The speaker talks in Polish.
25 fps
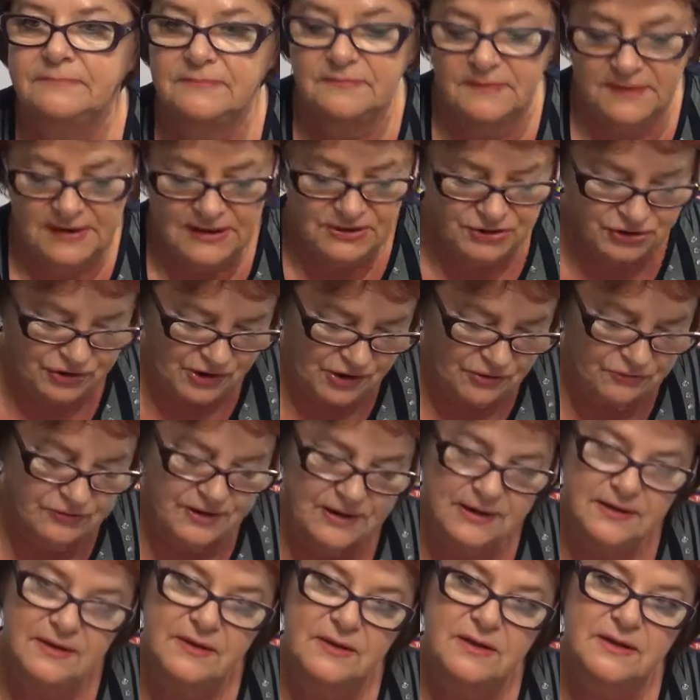tej
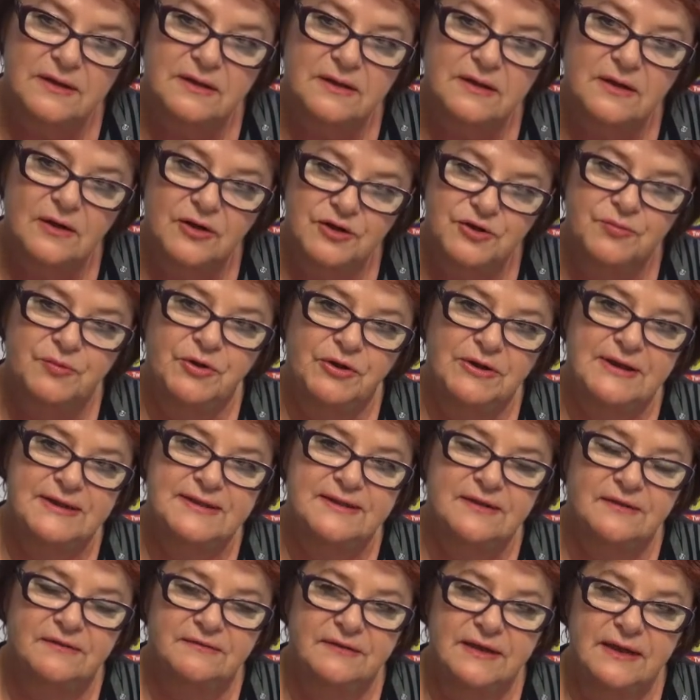szkoły
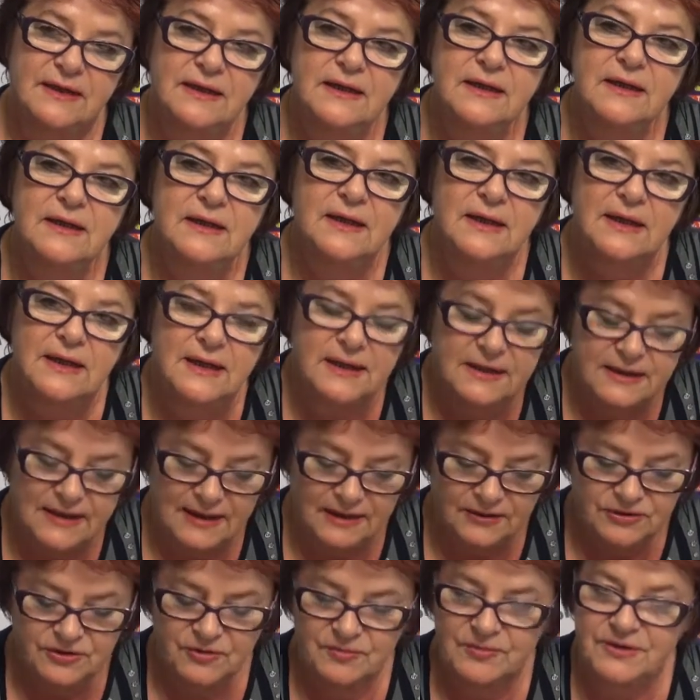ośmioklasowej,
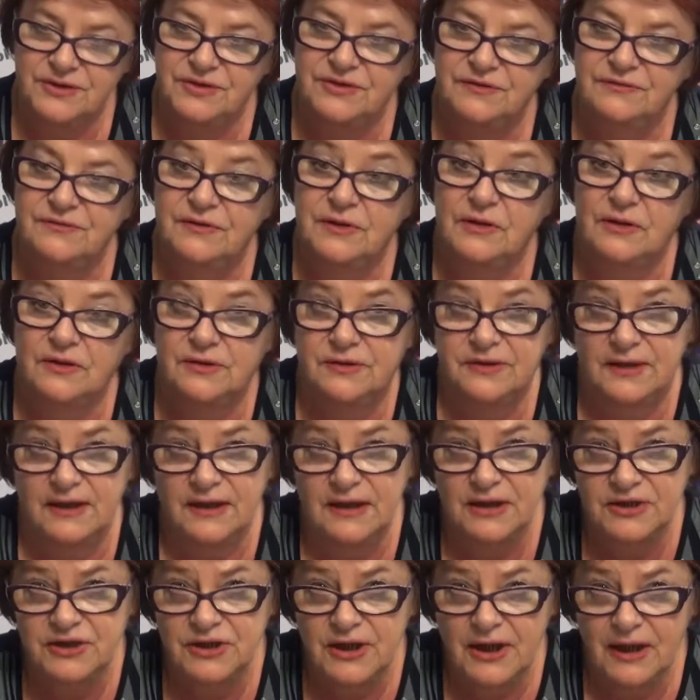jak to będzie
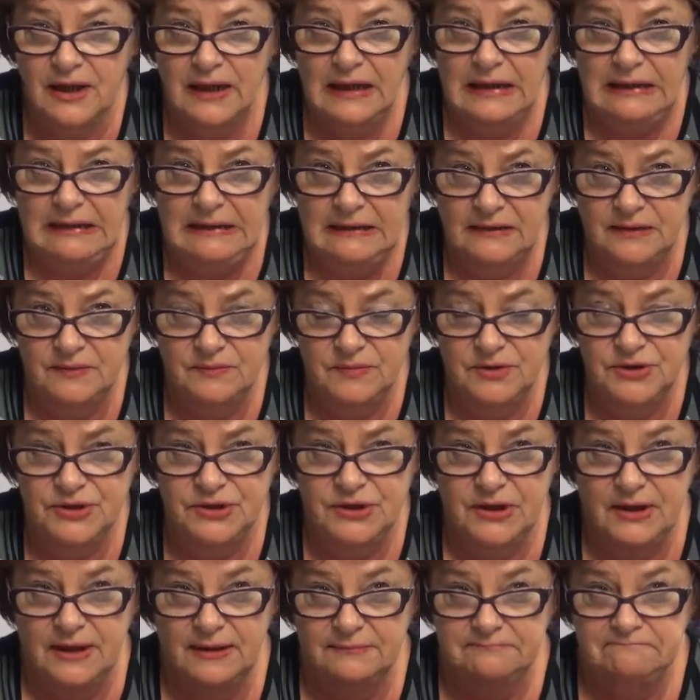wyglądać, ale
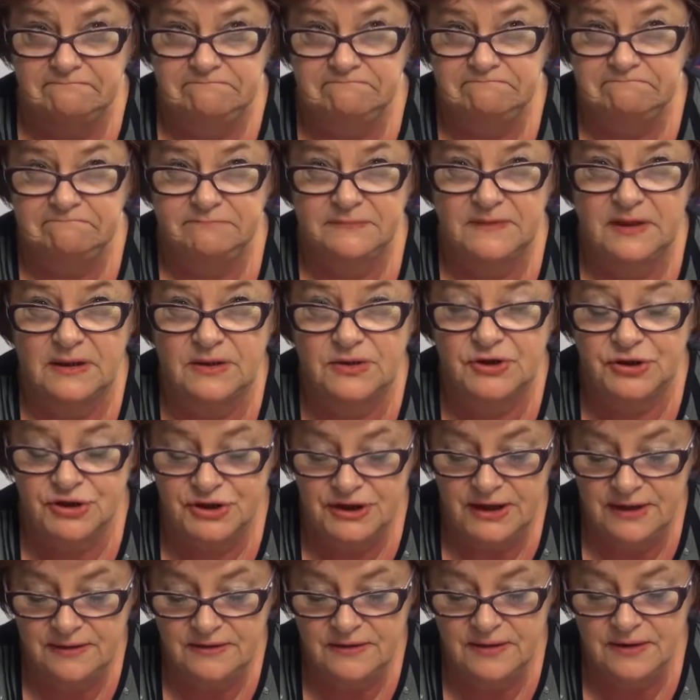myślę,
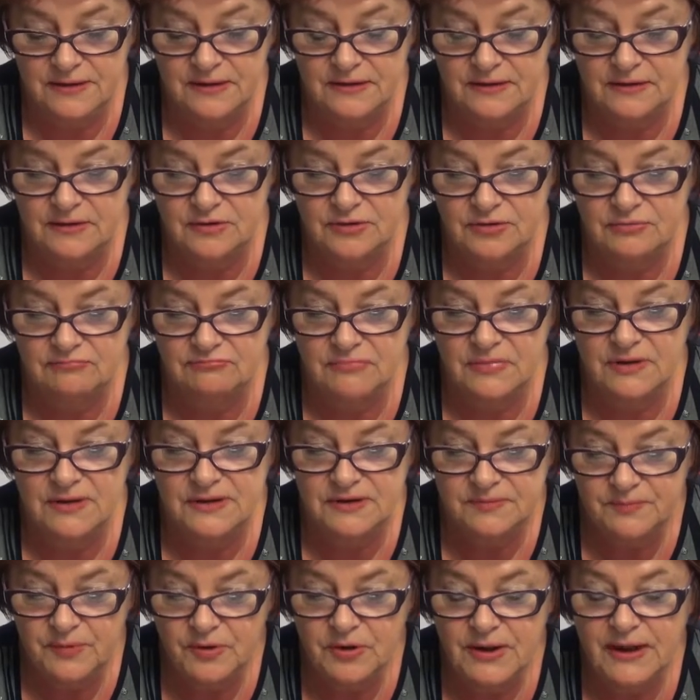że
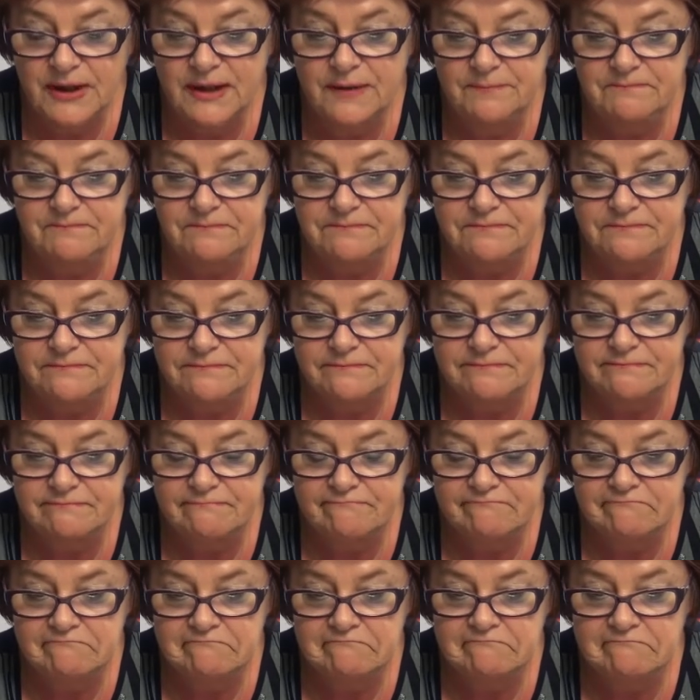spore
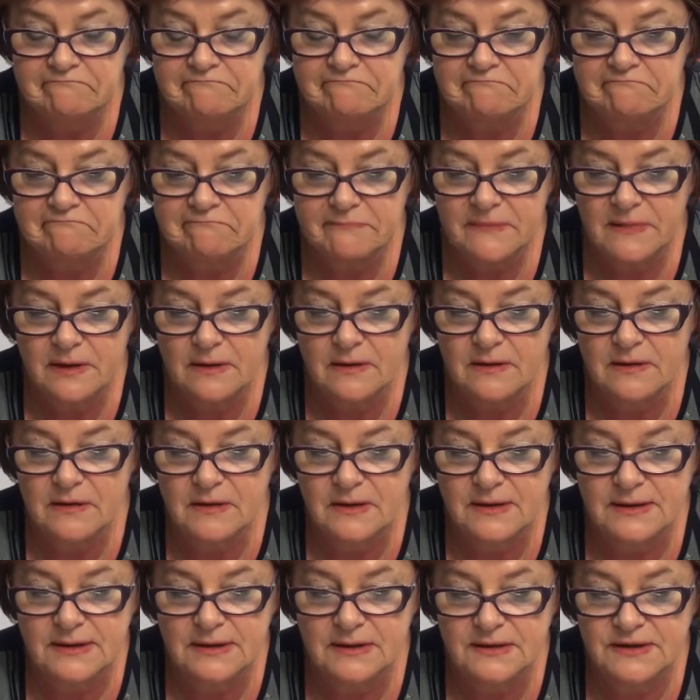mm,
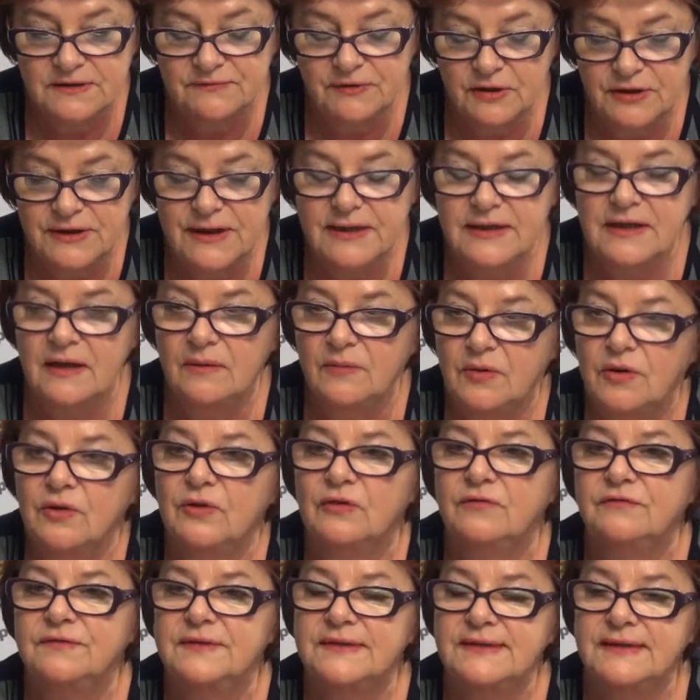zwolnienia
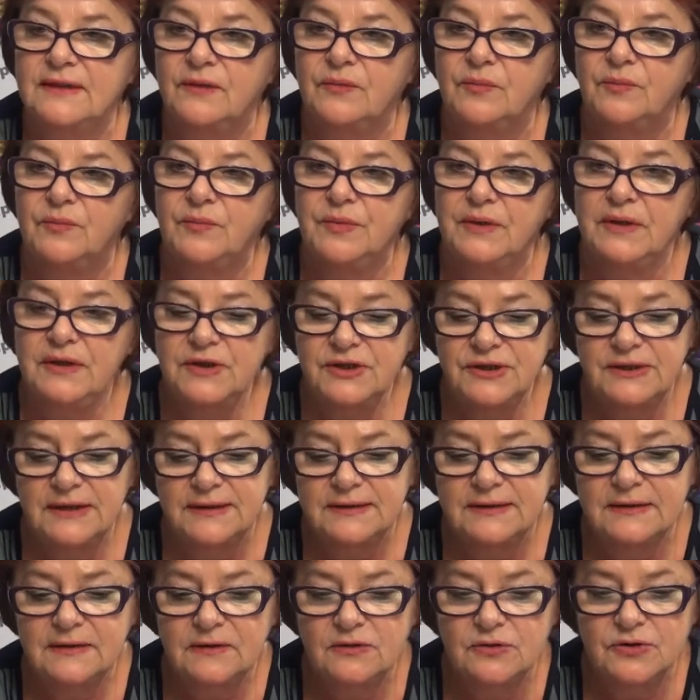mogą wystąpić,
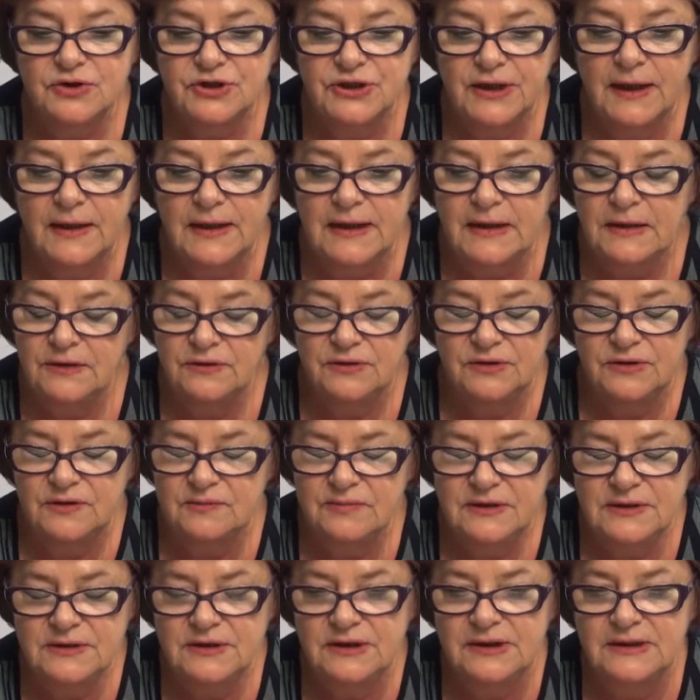dlatego że to
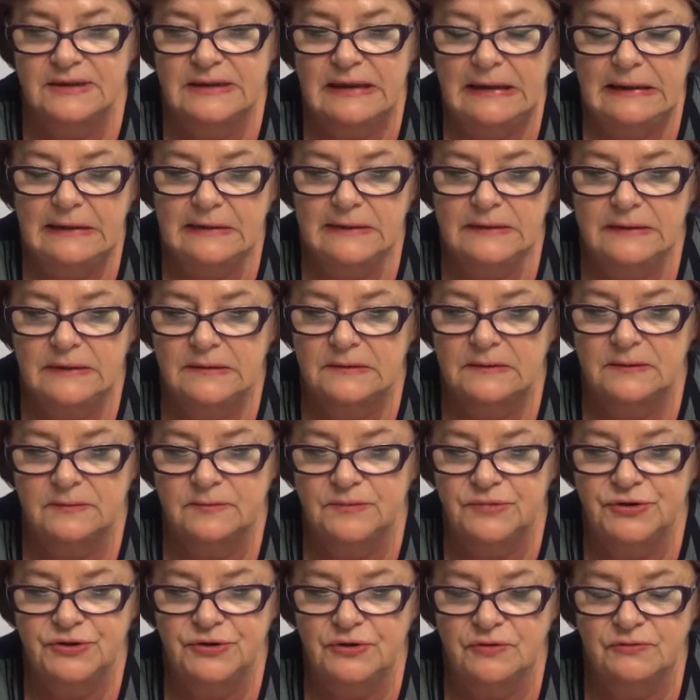nie będzie tak, jak
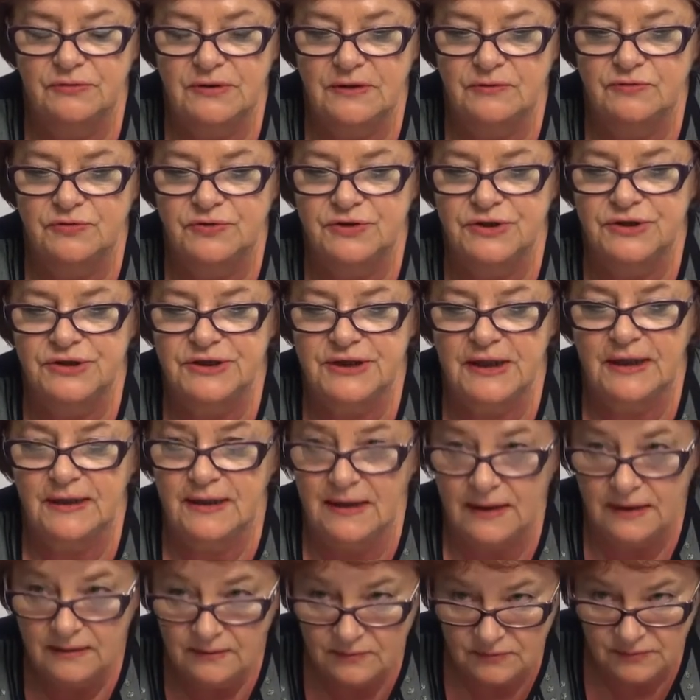myślą
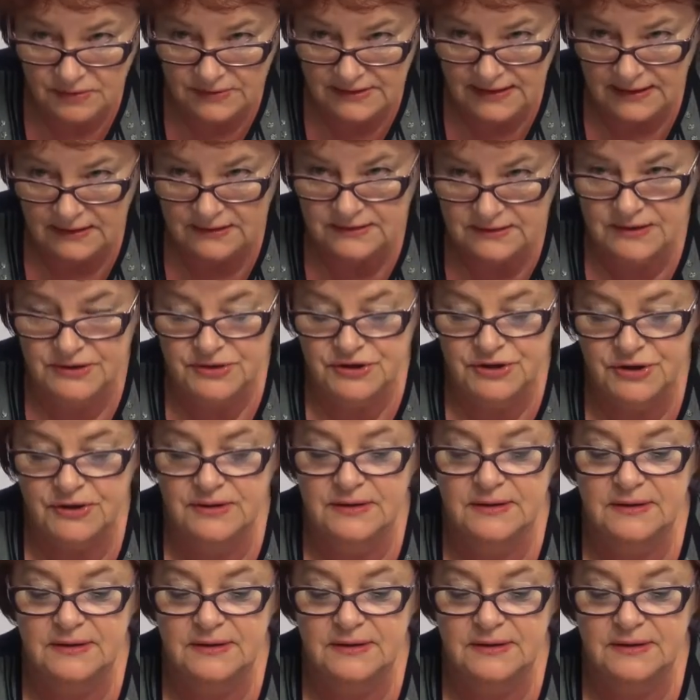nauczyciele, bo tak też